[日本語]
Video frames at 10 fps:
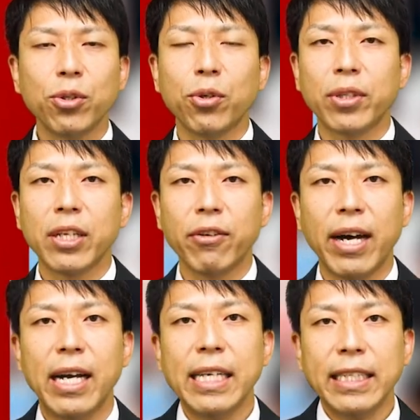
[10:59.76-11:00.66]
素っていうの
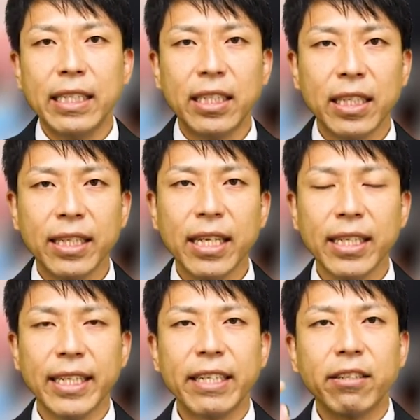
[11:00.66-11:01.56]
は意識的
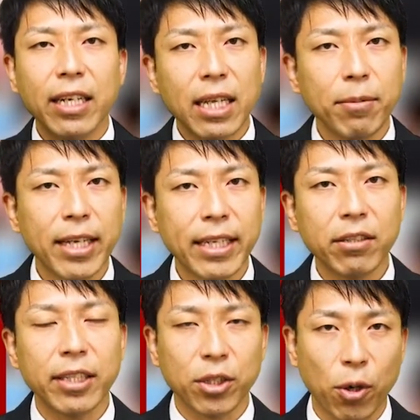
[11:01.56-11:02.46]
にいくらでもでき
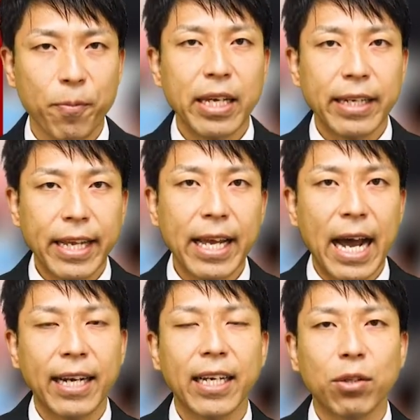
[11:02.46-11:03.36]
るんですよ。ね、
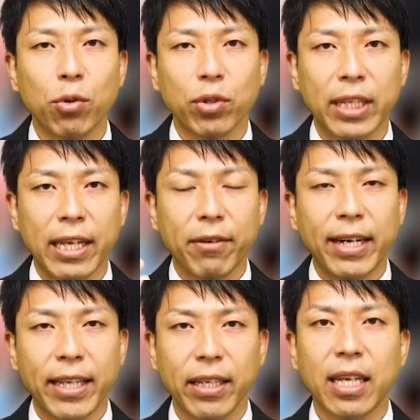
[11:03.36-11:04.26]
ありがとうって言
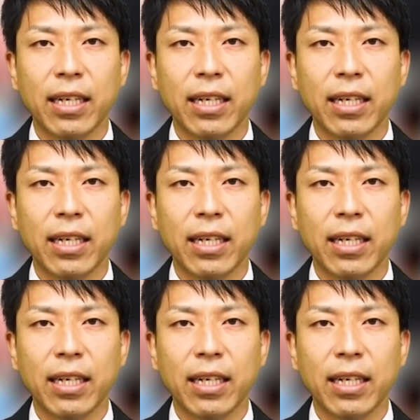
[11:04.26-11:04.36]
われた